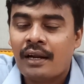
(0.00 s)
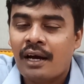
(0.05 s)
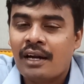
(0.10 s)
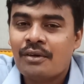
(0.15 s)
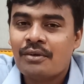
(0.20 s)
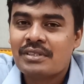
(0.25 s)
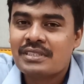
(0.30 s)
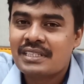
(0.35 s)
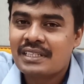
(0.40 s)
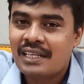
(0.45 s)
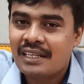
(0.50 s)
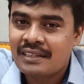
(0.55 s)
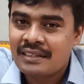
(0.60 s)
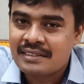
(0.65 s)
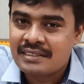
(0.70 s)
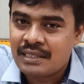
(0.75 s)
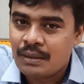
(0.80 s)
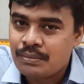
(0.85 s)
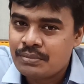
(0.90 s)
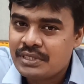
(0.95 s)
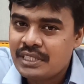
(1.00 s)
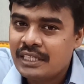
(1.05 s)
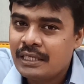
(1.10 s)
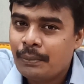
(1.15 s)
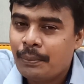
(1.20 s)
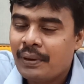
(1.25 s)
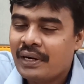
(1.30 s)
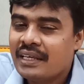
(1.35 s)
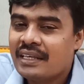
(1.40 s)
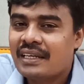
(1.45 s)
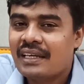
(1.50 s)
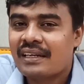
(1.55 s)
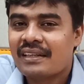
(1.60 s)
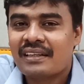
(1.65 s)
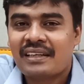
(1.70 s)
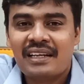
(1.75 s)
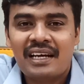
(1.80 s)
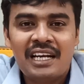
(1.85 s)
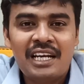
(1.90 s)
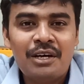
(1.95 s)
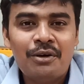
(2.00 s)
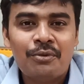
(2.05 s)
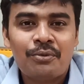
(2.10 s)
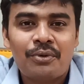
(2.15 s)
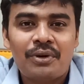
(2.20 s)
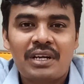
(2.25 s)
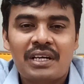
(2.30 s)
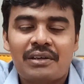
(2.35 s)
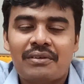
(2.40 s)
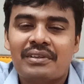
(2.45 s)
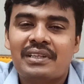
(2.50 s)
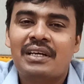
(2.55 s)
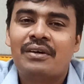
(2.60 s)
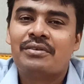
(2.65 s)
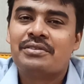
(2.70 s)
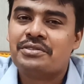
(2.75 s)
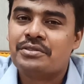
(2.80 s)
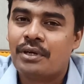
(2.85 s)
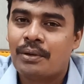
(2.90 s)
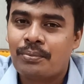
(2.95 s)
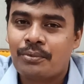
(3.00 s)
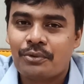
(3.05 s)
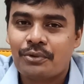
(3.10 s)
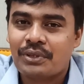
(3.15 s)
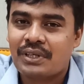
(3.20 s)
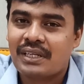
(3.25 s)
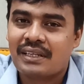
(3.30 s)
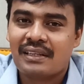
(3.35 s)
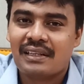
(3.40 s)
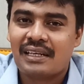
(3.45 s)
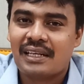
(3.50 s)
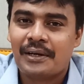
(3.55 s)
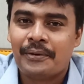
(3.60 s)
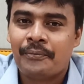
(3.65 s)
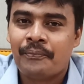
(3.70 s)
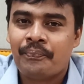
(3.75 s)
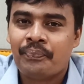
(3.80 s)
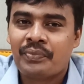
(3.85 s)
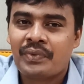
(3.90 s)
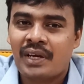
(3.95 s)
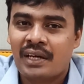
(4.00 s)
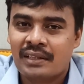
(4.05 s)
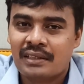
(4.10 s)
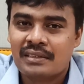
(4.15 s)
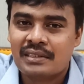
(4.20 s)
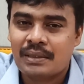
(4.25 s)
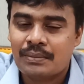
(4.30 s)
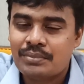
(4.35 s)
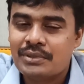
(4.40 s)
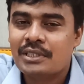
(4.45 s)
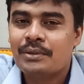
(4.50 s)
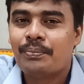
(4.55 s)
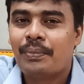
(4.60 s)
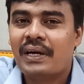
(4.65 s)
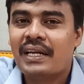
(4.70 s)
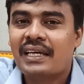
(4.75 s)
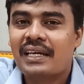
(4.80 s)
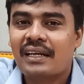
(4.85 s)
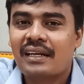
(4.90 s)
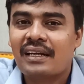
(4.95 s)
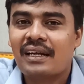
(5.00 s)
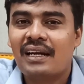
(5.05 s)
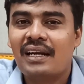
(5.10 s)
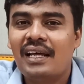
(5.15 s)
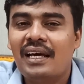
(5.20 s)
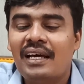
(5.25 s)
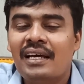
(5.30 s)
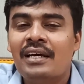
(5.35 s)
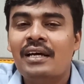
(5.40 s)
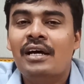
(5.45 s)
நாலு வருஷத்தில் அந்த சப்ஜெக்டை படிக்கிறதுனால உங்களுக்கு வந்து அவன் ஜாப் கொடுக்கறதில்ல அந்த சப்ஜெக்ட் படிக்கிறனால